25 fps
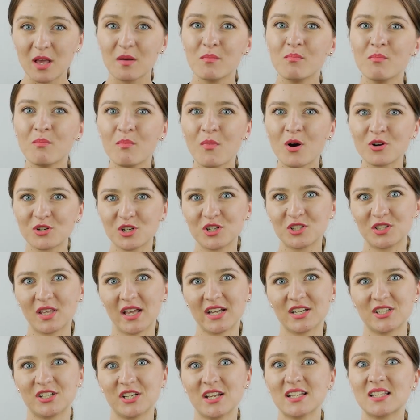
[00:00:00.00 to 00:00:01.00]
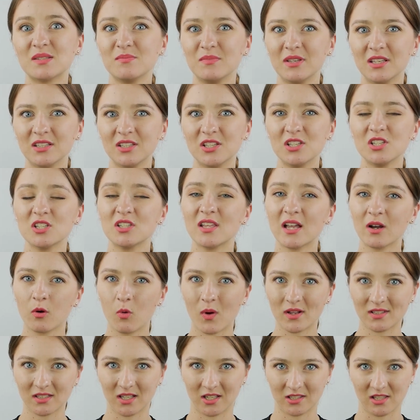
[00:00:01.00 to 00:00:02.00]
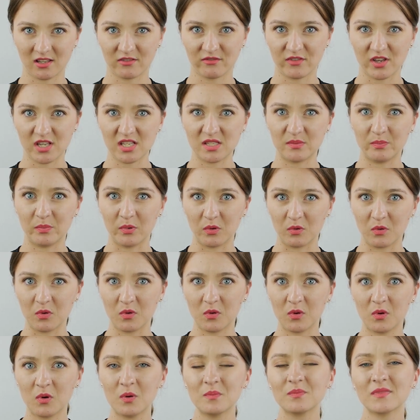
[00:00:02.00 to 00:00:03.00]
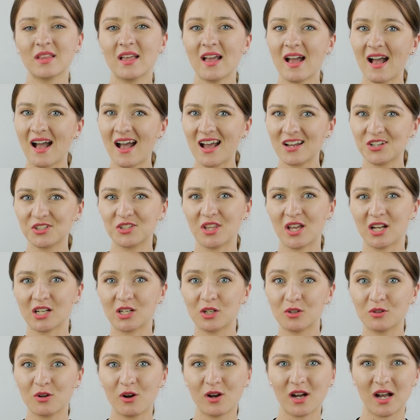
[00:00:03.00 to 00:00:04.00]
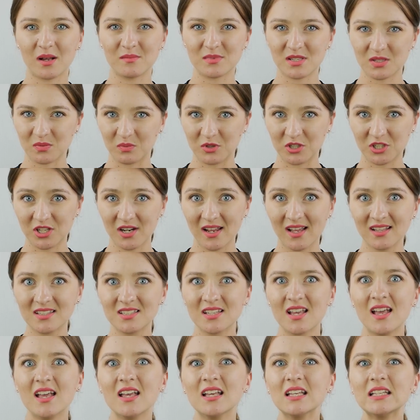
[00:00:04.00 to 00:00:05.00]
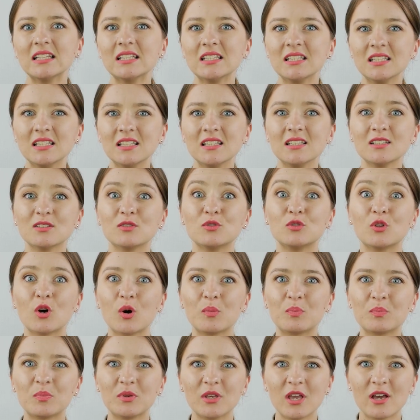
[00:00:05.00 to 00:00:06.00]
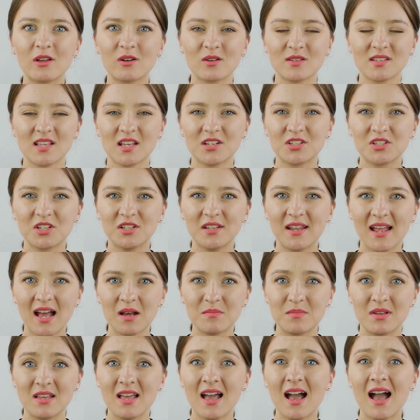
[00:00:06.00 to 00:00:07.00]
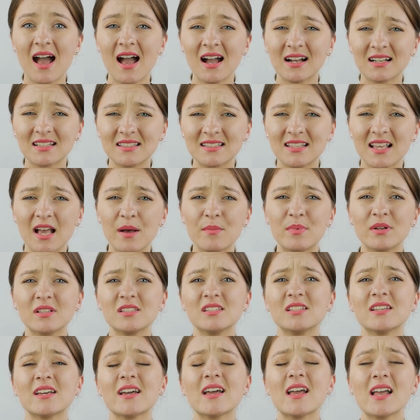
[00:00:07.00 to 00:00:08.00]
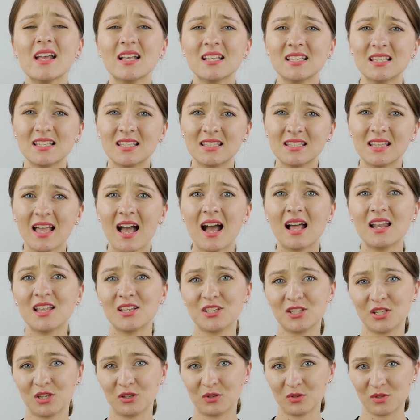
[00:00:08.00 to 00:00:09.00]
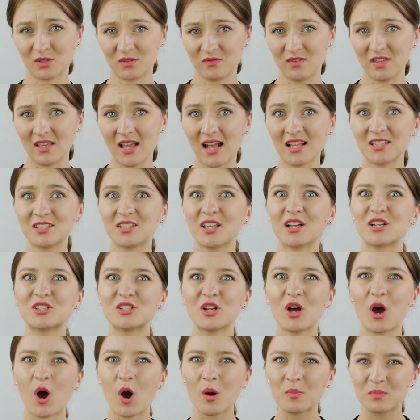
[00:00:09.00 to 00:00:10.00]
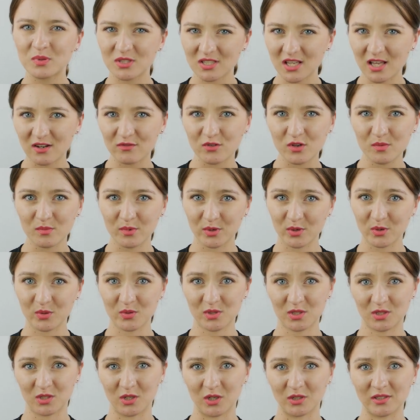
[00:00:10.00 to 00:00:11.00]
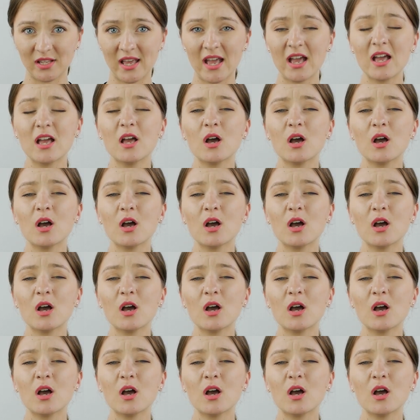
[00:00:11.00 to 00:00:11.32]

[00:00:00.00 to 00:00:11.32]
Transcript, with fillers: Możesz także zmienić nakładkę na Facebooku, hashtag kocham słyszeć i dopiero zaczynamy. Akcja będzie stale się rozwijać, także obserwuj moją stronę,